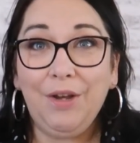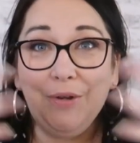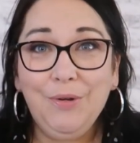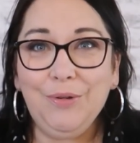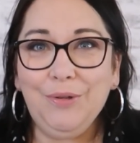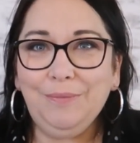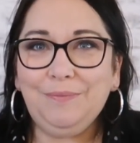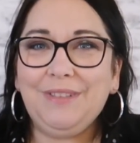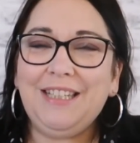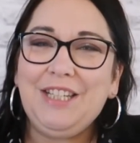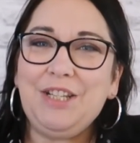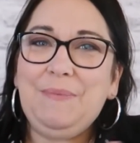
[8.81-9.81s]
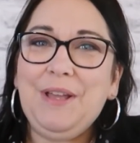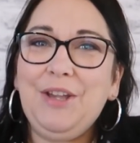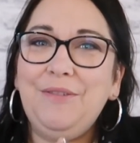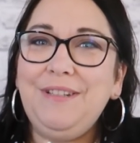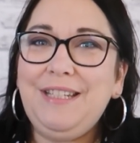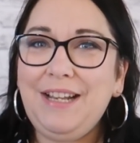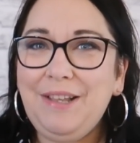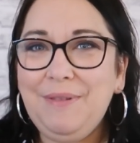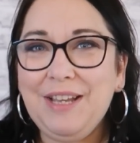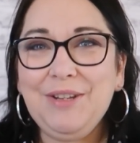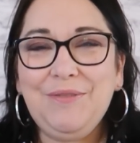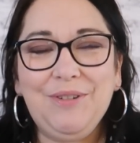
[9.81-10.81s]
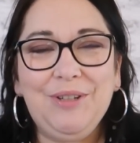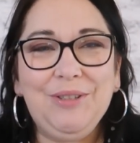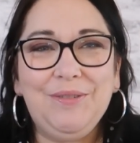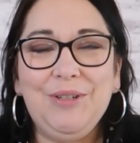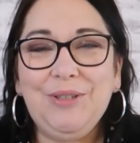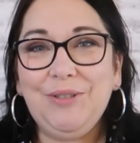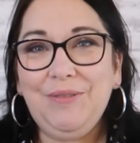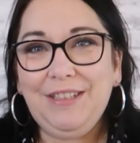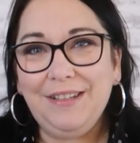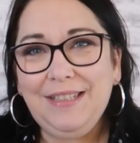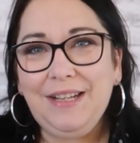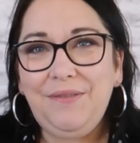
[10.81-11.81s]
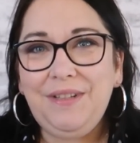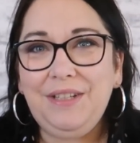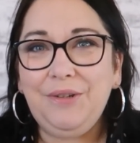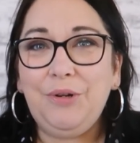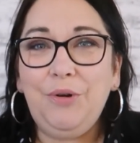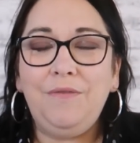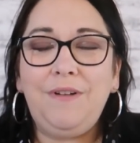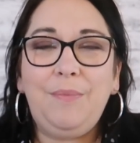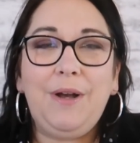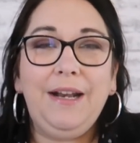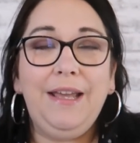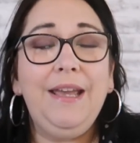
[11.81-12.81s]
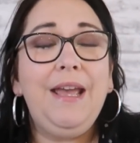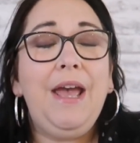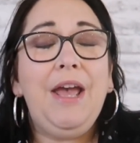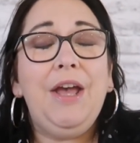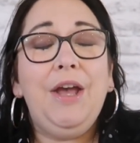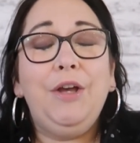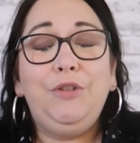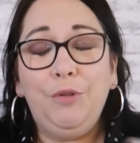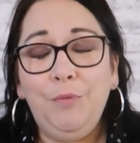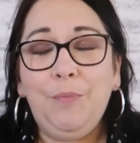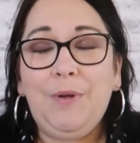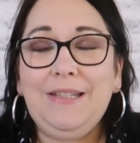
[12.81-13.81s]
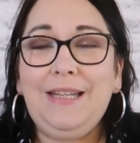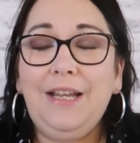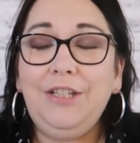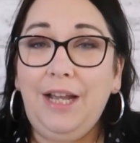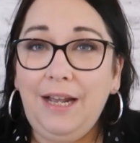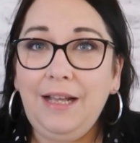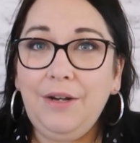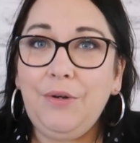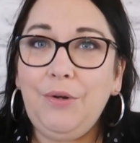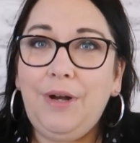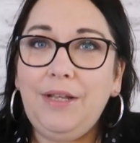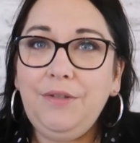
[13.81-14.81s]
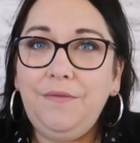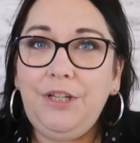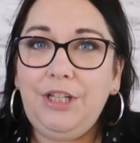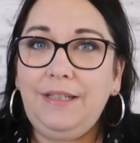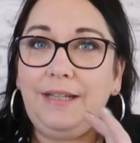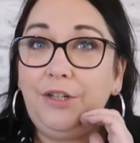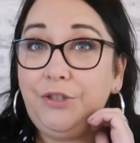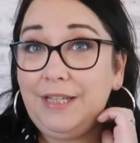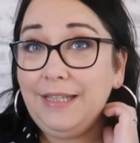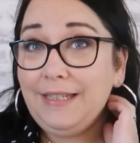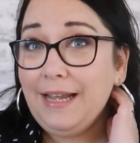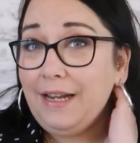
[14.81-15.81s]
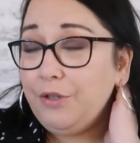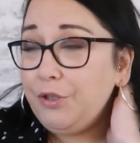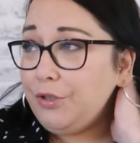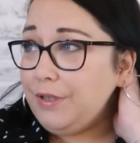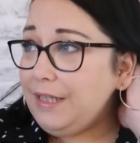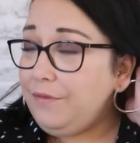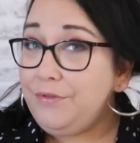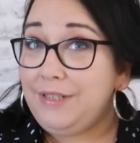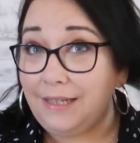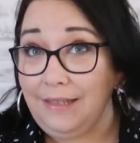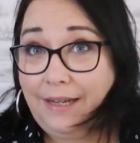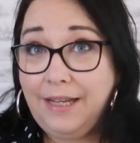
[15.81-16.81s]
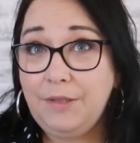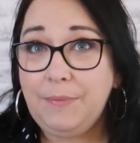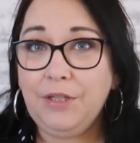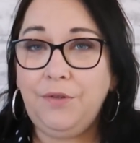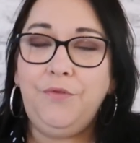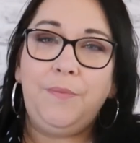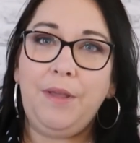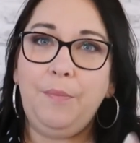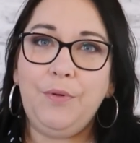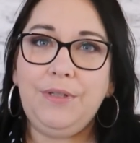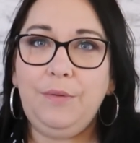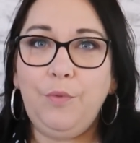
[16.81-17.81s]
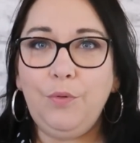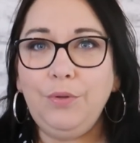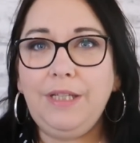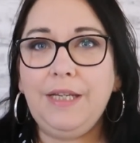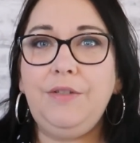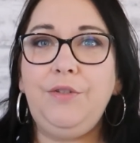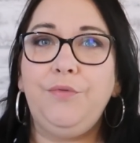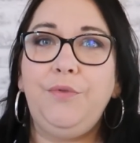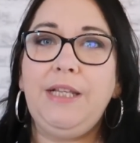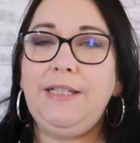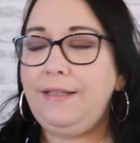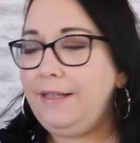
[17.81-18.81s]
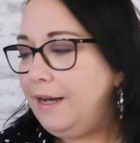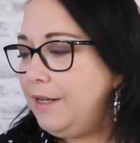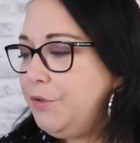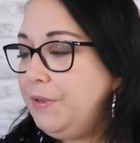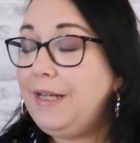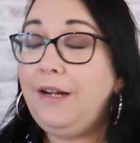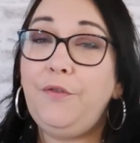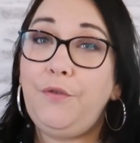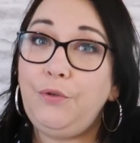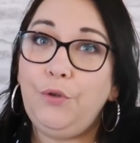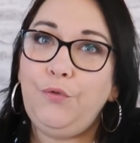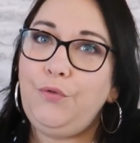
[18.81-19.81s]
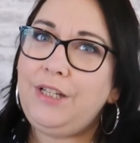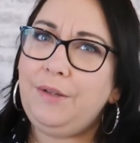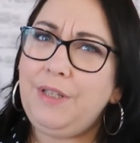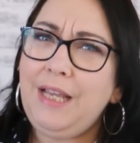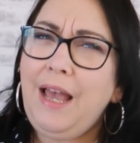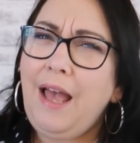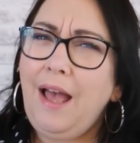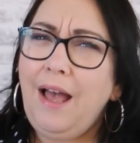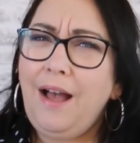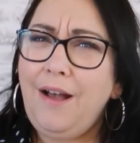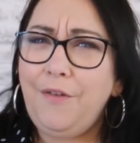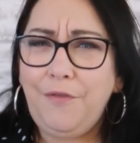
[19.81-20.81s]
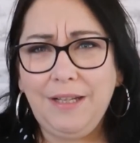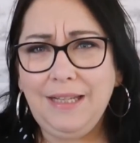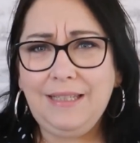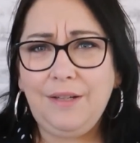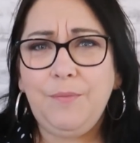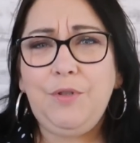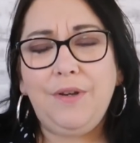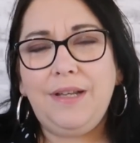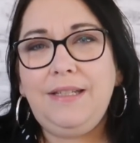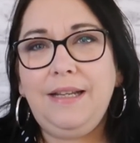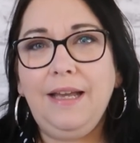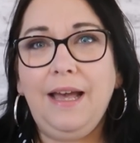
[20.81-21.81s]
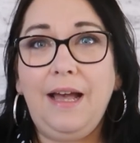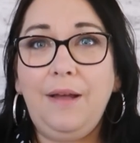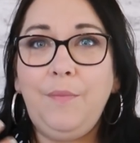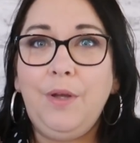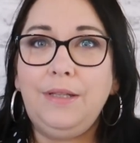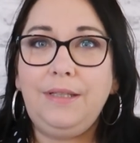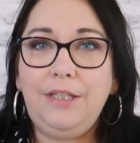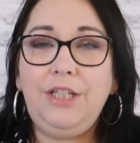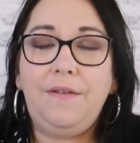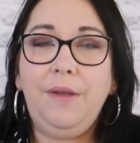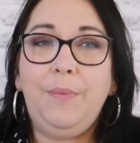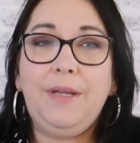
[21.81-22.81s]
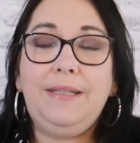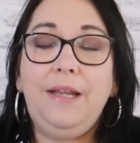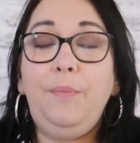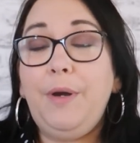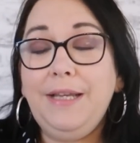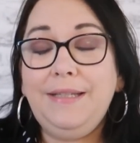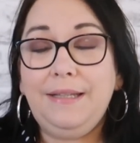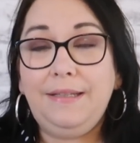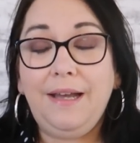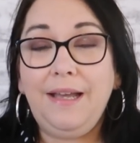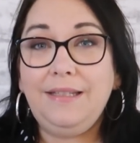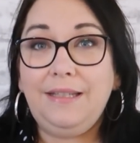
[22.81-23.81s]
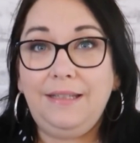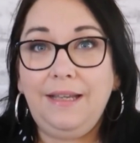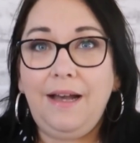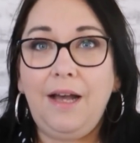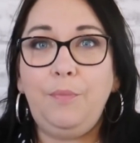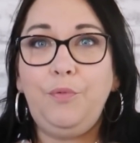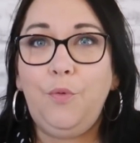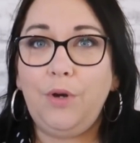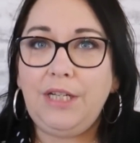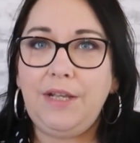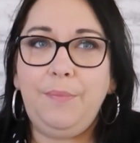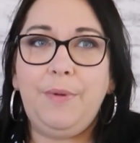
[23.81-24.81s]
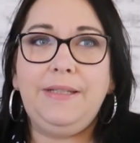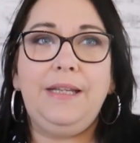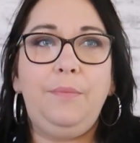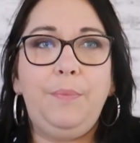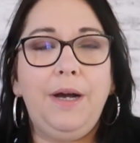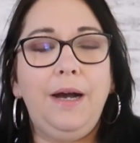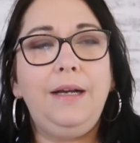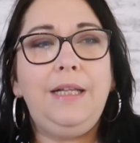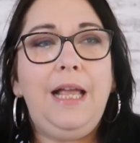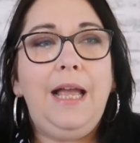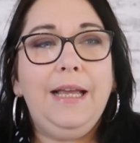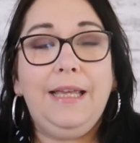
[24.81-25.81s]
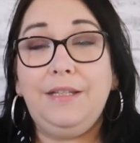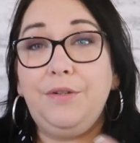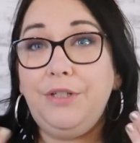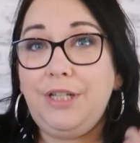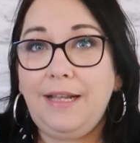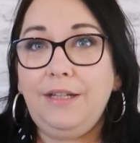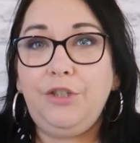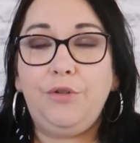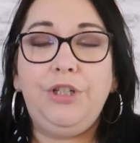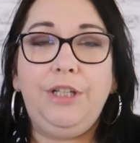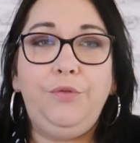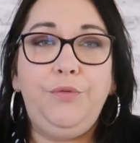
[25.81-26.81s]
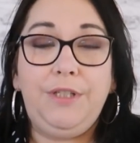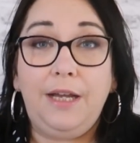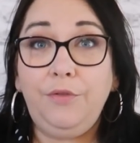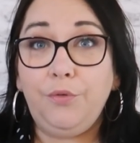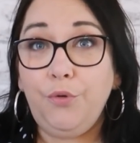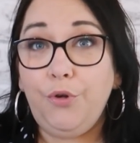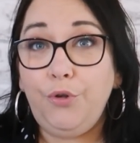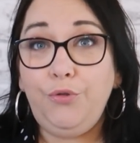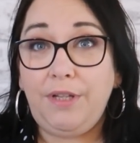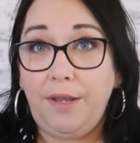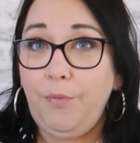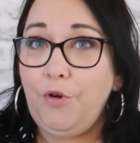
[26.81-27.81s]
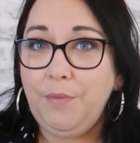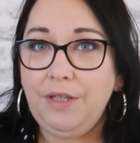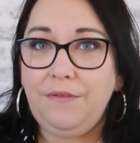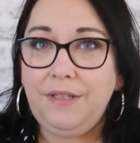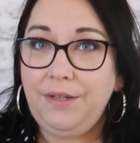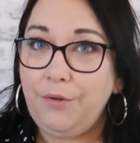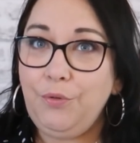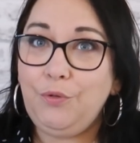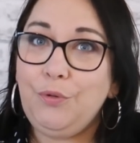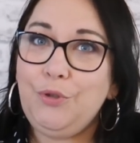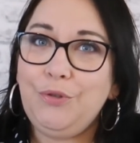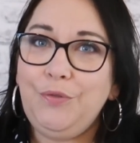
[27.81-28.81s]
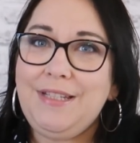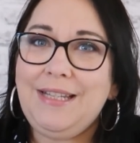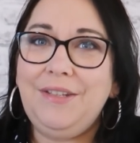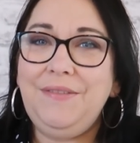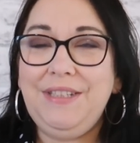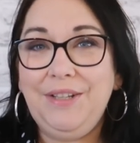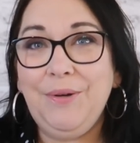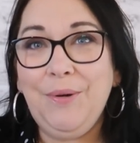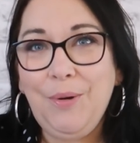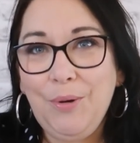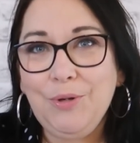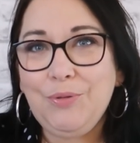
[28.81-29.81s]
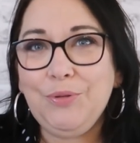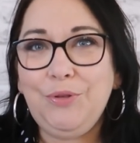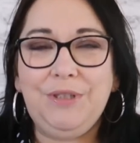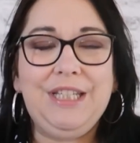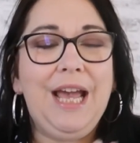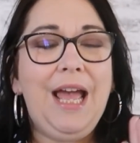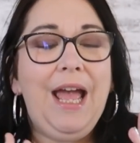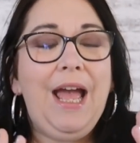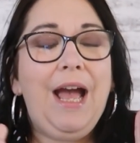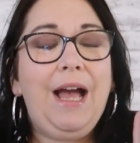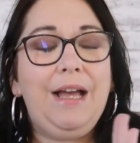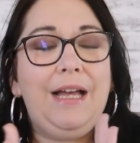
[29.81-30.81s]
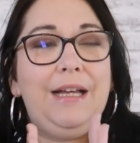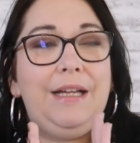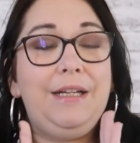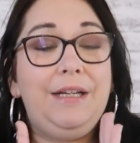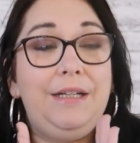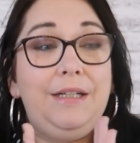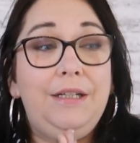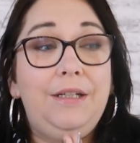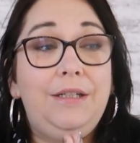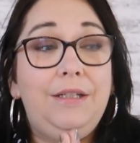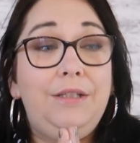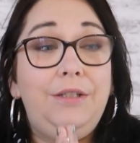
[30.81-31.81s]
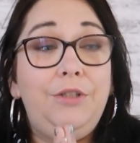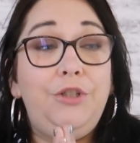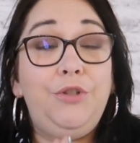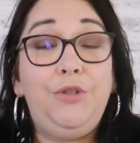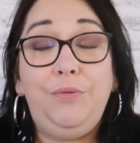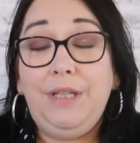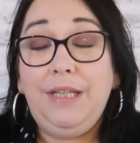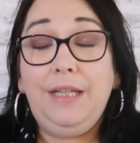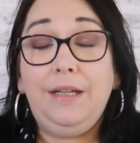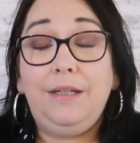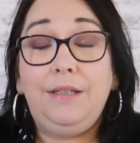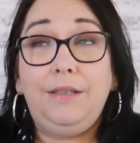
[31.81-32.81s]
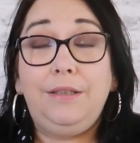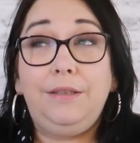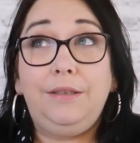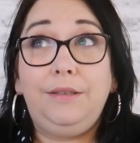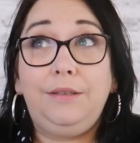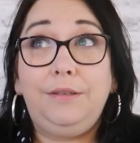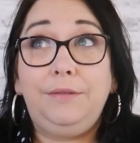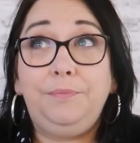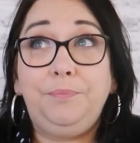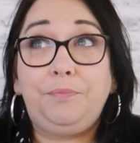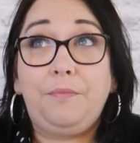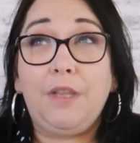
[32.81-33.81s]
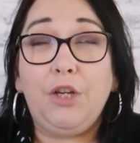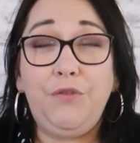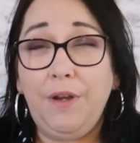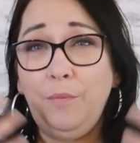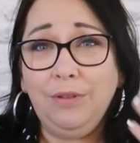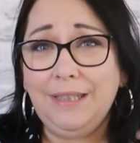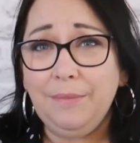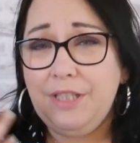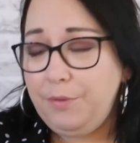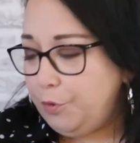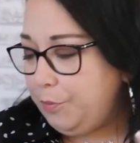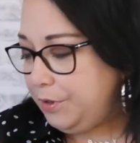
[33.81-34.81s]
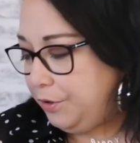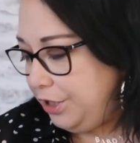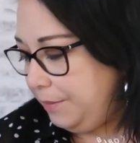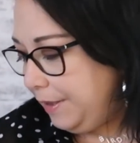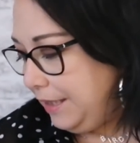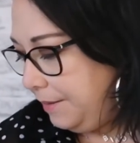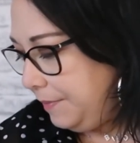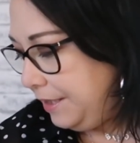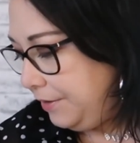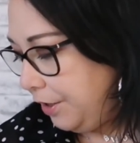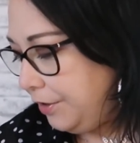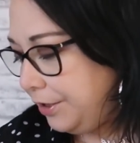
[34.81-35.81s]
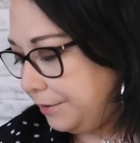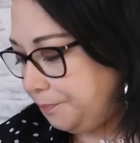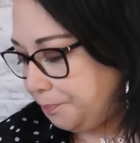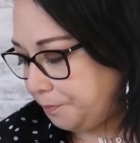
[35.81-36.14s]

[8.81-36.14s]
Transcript: Coucou J'espère que vous allez bien, je vous retrouve aujourd'hui dans cette vidéo, on va parler de mon passage à la coloration végétale. Je sais que c'est quelque chose qui vous intéresse parce que vous m'avez posé beaucoup de questions, etc. suite à la photo que je vous ai mis euh, fin décembre sur Instagram, si j'avais passé le pas, etc. etc. Pourquoi j'avais passé le pas, qu'est-ce que ça a changé, tout ça. Donc je vous avais promis une vidéo, donc je fais cette vidéo aujourd'hui. Euh, je suis... Euh, je vais remonter un petit peu parce que j'ai pris des petites notes